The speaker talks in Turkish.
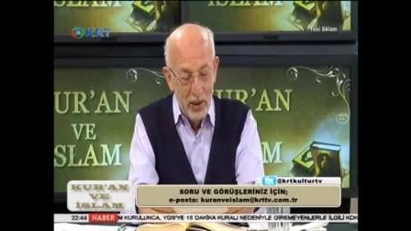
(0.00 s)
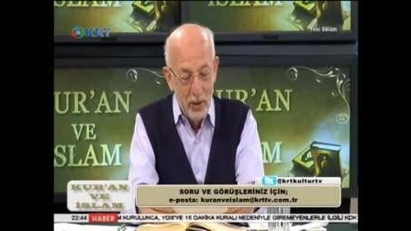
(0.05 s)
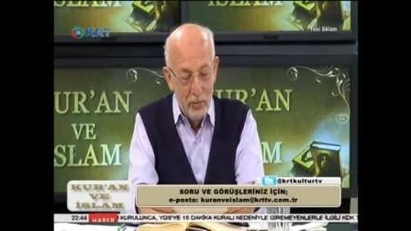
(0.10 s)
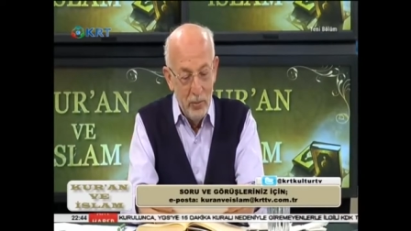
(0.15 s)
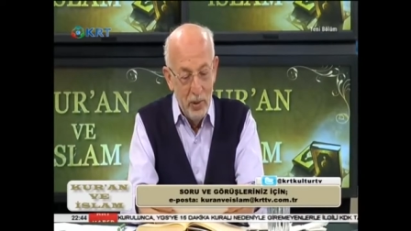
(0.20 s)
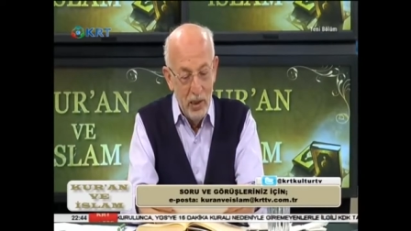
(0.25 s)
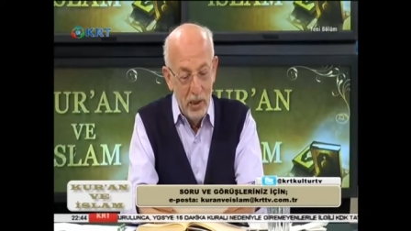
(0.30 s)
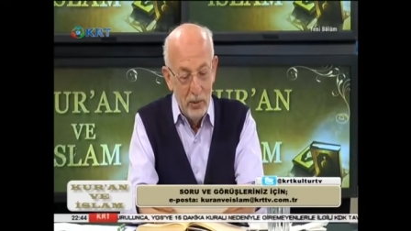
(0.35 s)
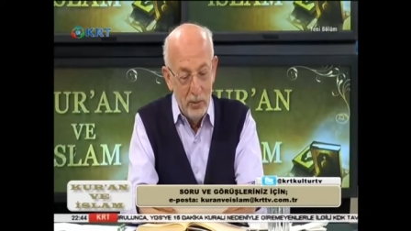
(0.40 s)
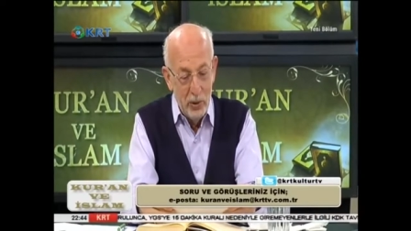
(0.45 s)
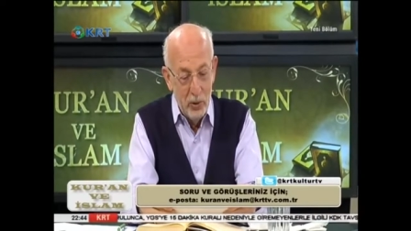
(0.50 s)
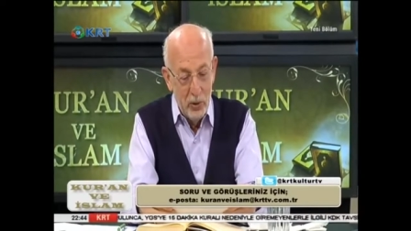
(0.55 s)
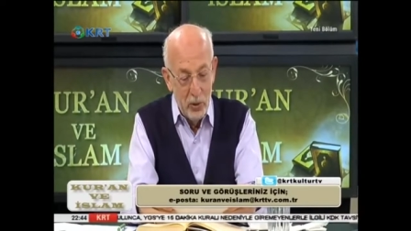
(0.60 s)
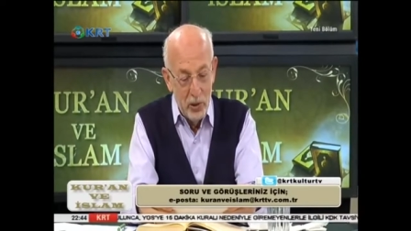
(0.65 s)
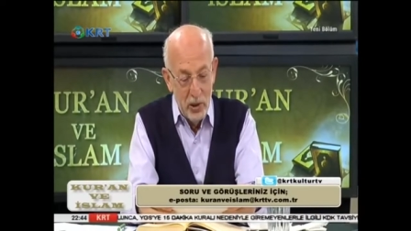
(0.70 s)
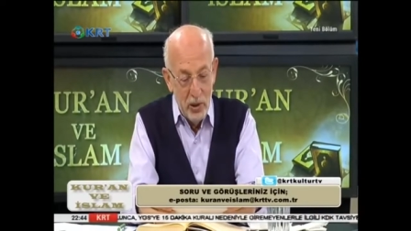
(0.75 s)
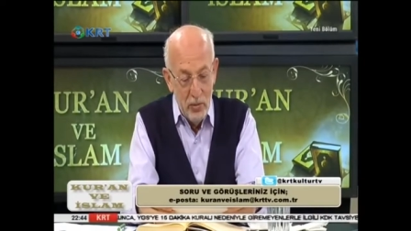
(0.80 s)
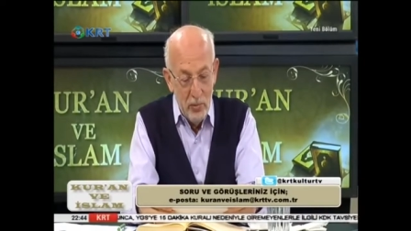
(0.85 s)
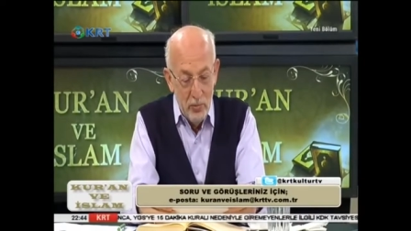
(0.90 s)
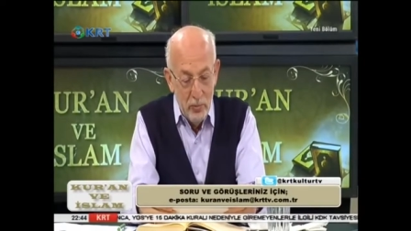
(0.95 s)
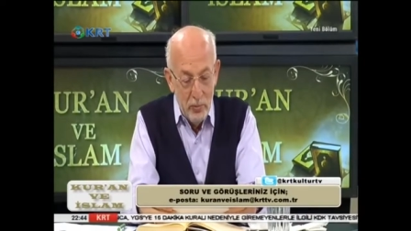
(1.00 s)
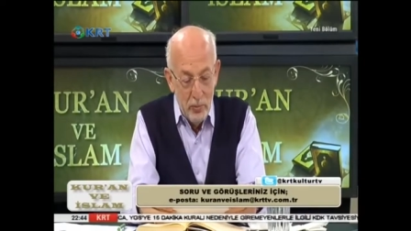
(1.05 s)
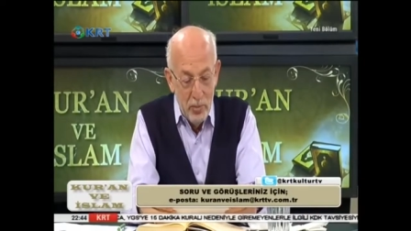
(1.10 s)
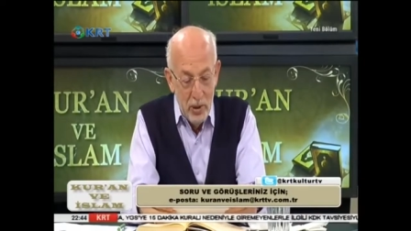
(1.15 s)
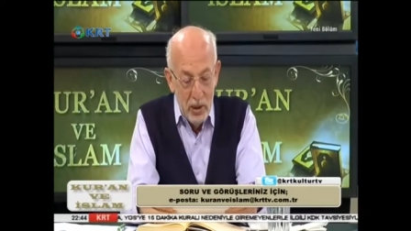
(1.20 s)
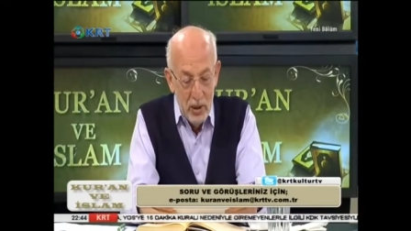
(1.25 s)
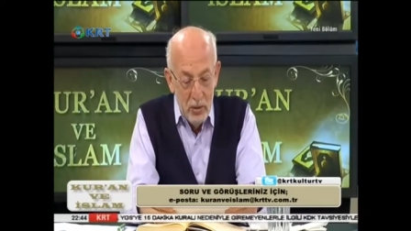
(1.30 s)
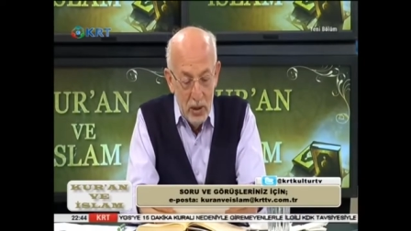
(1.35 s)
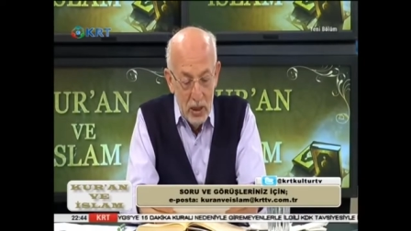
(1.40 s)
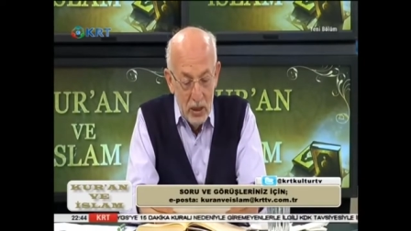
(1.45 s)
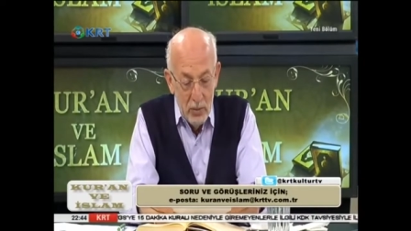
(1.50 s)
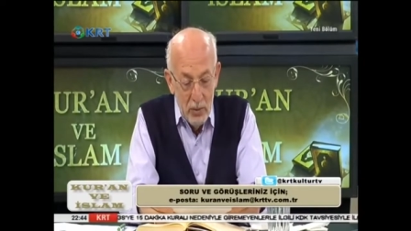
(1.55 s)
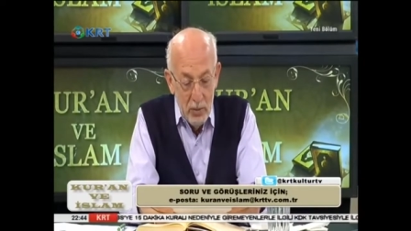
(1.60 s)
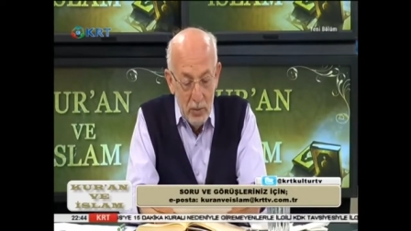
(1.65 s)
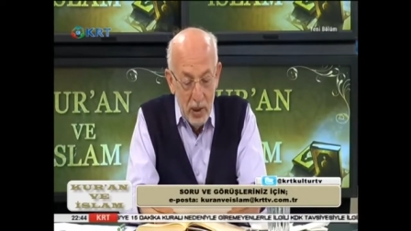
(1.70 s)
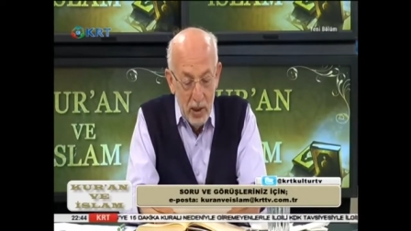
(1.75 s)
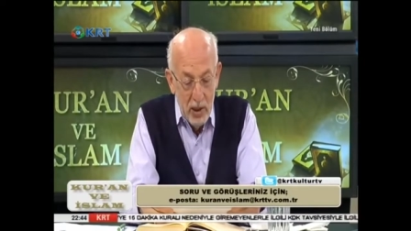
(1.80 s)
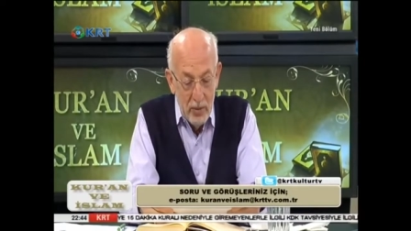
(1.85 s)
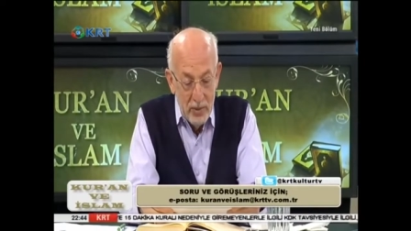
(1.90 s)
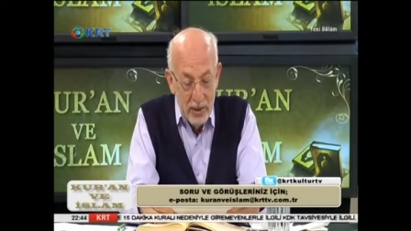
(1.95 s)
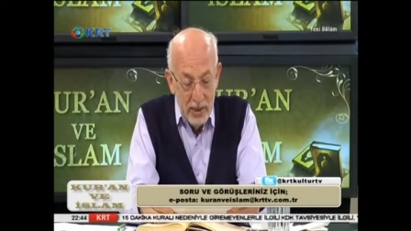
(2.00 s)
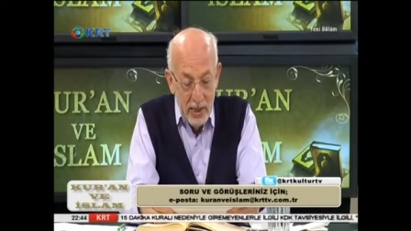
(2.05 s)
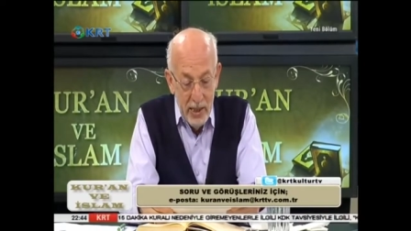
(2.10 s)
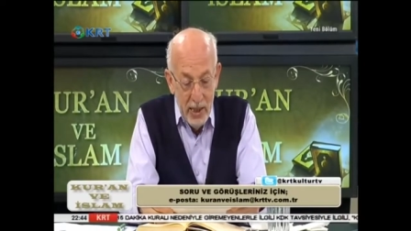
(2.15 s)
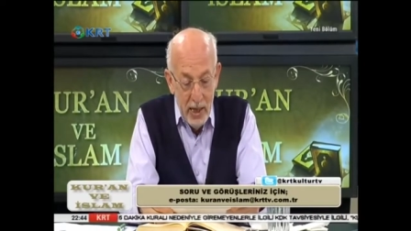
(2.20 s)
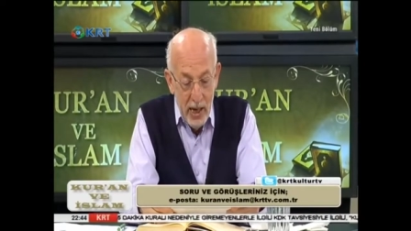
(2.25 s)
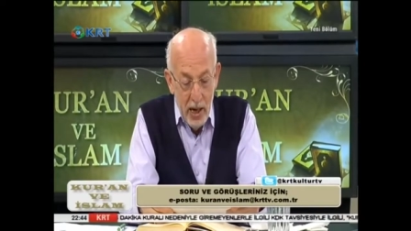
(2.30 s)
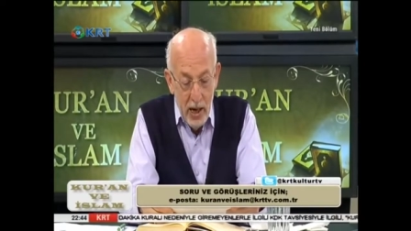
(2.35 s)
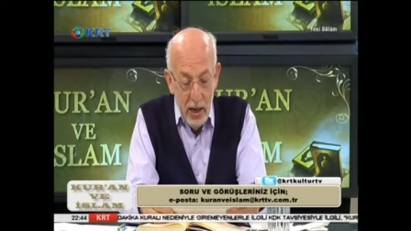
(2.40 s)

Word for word: Merhaba hocam, benim ismim Gamze.